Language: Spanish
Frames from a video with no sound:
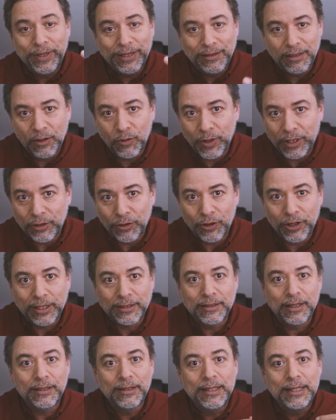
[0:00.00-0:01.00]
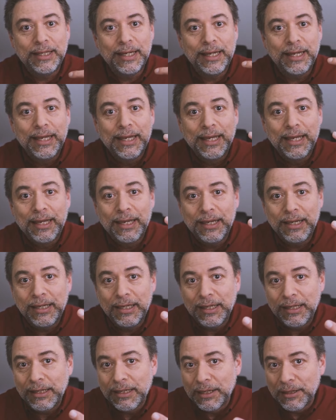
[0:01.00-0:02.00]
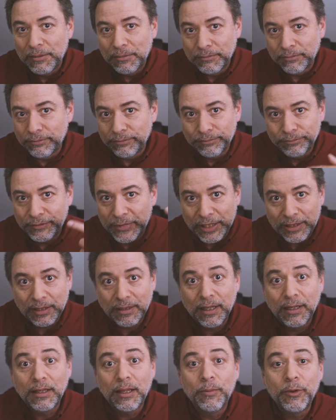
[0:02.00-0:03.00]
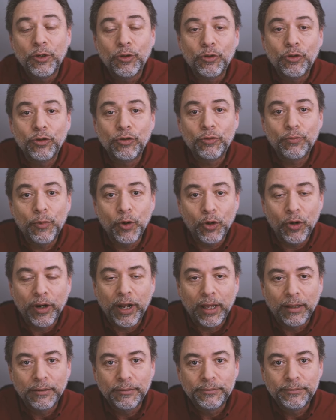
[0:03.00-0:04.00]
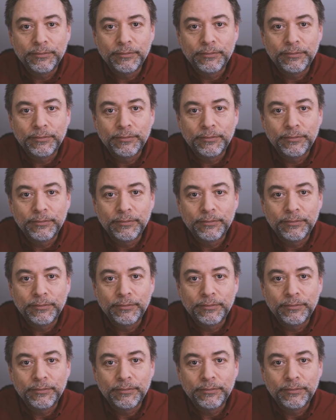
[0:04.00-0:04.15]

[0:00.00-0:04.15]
24 horas al día y 60 mm, minutos por hora.